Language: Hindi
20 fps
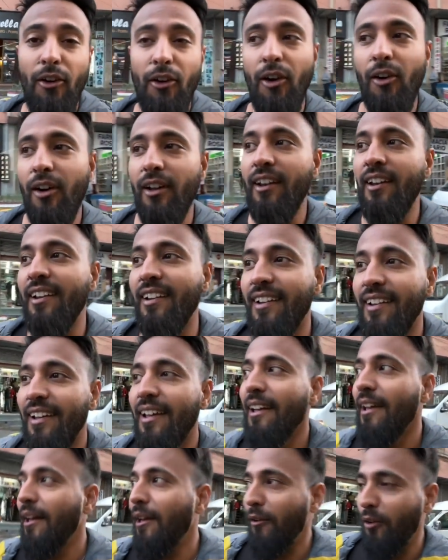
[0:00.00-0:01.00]
और
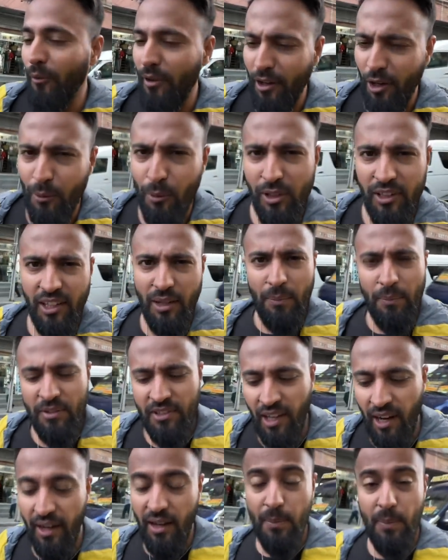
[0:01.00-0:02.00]
मेरे को बोलती है
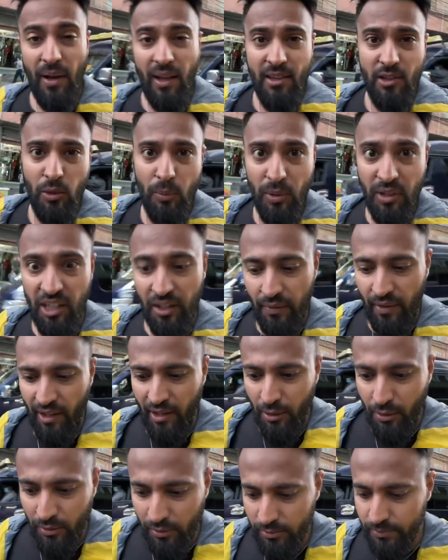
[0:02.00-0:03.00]
साढ़े पाँच सौ
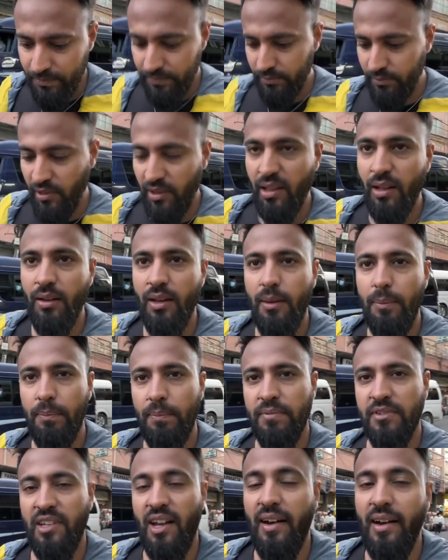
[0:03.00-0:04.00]
बोलीवियानो मतलब कि
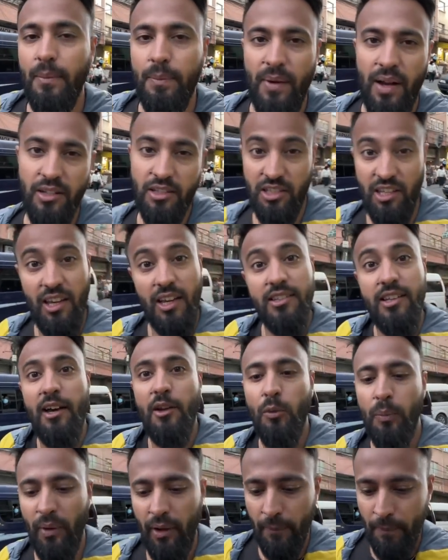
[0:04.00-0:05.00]
साढ़े पाँच छः हज़ार
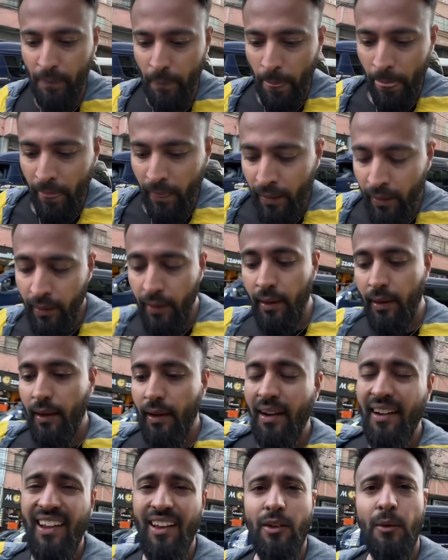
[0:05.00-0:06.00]
रुपये
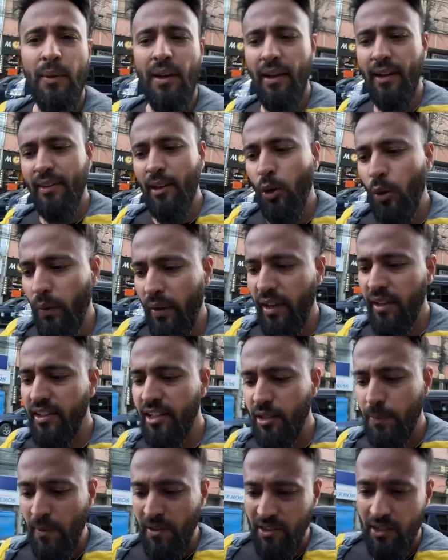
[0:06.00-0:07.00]
इंडिया में मैं लेता हूँ वही
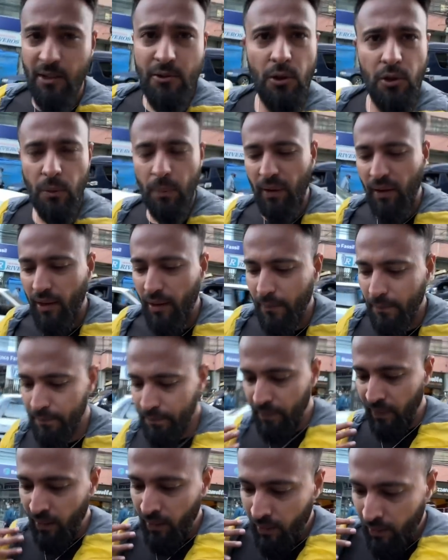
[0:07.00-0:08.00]
चीज़ पंद्रह सौ रुपये की
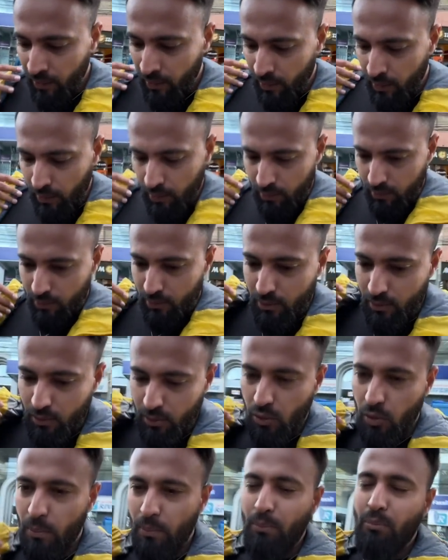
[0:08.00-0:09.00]

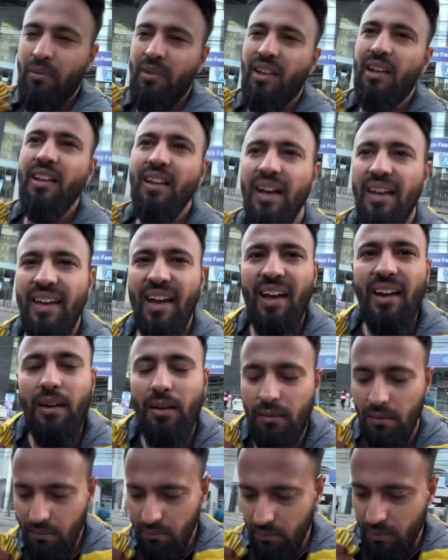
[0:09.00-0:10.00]
तो मैंने लगा यार
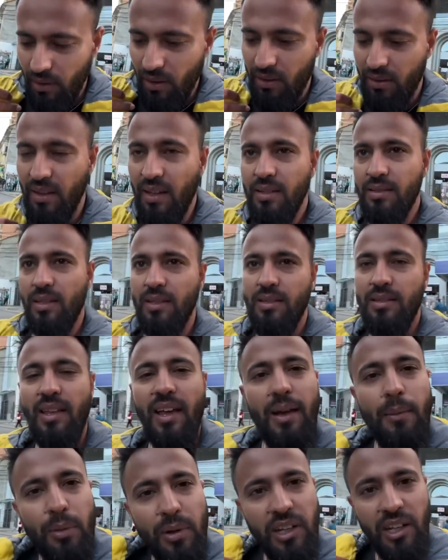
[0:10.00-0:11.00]
इतना सस्ता
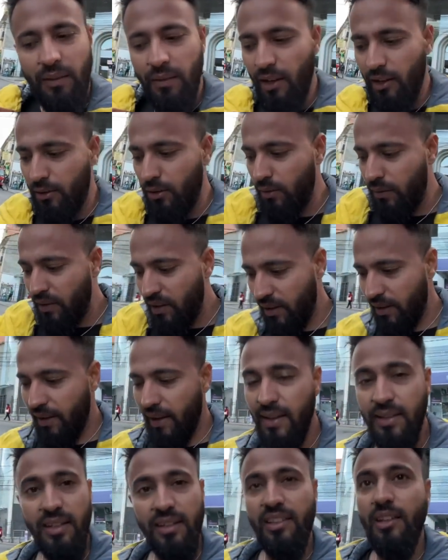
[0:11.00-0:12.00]
है बोलीविया तो फिर
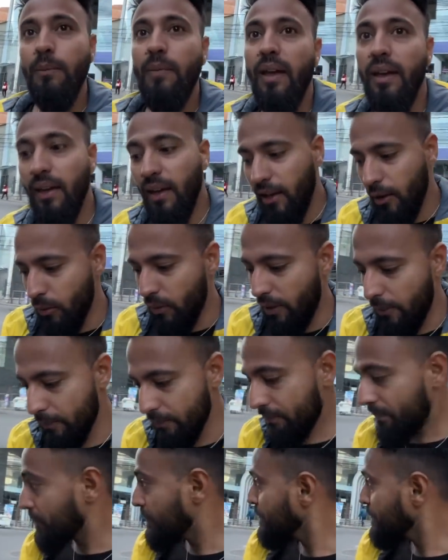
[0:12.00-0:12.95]
लेंस इतने महंगे क्यों हैं